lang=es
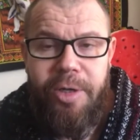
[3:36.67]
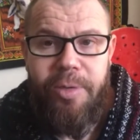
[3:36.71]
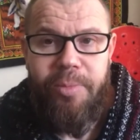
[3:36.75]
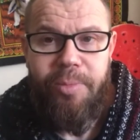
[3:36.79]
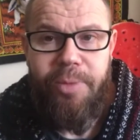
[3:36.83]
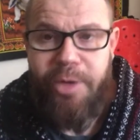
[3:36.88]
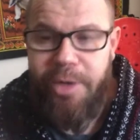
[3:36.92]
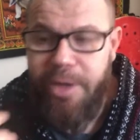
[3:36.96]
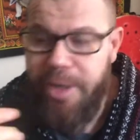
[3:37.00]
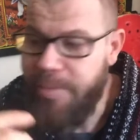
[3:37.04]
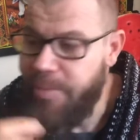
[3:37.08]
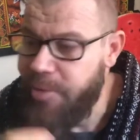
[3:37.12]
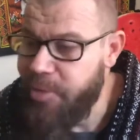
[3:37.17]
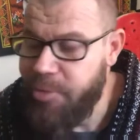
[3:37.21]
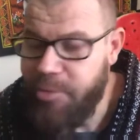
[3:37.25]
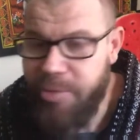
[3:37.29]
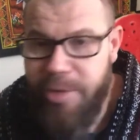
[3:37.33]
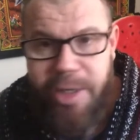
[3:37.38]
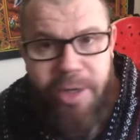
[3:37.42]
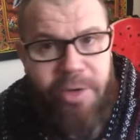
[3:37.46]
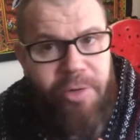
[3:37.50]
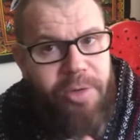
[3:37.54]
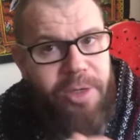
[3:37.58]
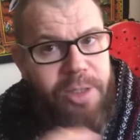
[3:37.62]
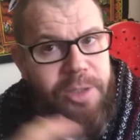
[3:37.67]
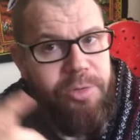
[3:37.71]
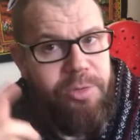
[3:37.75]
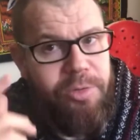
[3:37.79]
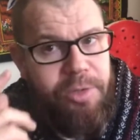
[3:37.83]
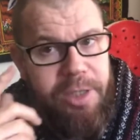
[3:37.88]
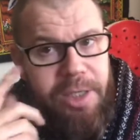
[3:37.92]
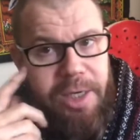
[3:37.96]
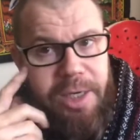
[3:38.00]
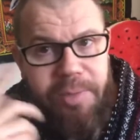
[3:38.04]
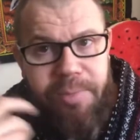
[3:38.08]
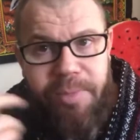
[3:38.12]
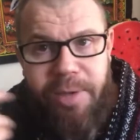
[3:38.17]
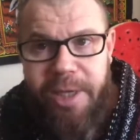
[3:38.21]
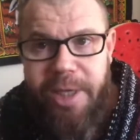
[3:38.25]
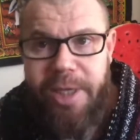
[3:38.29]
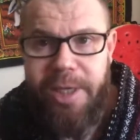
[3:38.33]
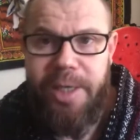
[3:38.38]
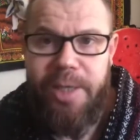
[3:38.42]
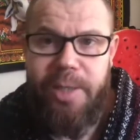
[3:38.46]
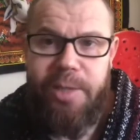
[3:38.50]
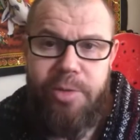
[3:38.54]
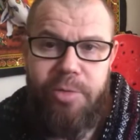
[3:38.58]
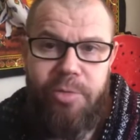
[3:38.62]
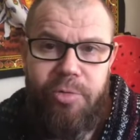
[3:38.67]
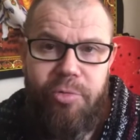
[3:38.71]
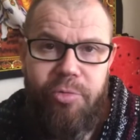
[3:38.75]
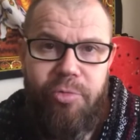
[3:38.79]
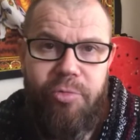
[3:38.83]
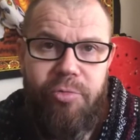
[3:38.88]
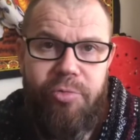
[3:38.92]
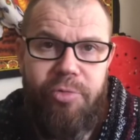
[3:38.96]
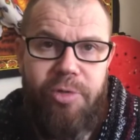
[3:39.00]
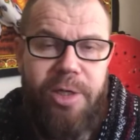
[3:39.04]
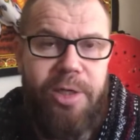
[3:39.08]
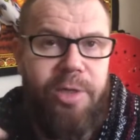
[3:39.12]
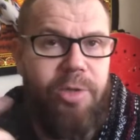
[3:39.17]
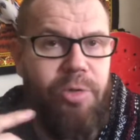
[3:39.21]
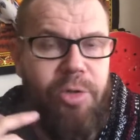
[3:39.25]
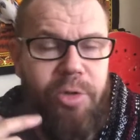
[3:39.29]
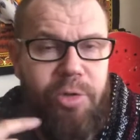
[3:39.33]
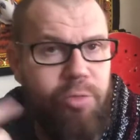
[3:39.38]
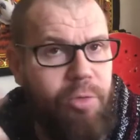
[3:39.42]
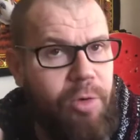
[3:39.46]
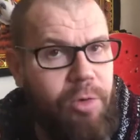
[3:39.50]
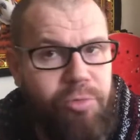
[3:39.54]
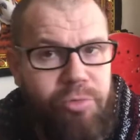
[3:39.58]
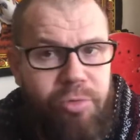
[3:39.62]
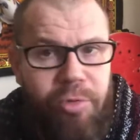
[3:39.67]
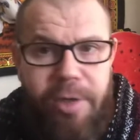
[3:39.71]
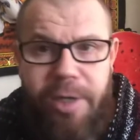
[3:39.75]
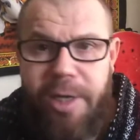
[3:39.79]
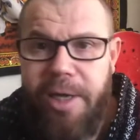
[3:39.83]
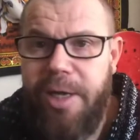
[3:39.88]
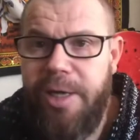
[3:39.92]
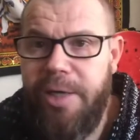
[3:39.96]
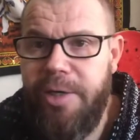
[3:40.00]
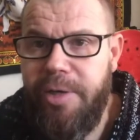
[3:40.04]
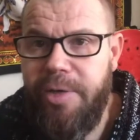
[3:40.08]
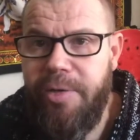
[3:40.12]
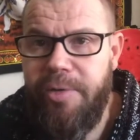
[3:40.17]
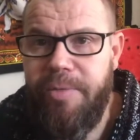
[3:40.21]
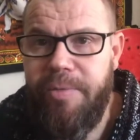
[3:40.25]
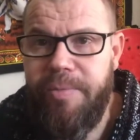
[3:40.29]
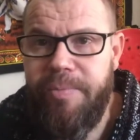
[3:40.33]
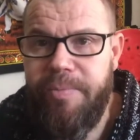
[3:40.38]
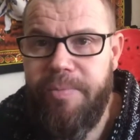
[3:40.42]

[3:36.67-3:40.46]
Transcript: pero en la mayoría de los casos es la imaginación tuya, es, tu autoengaño.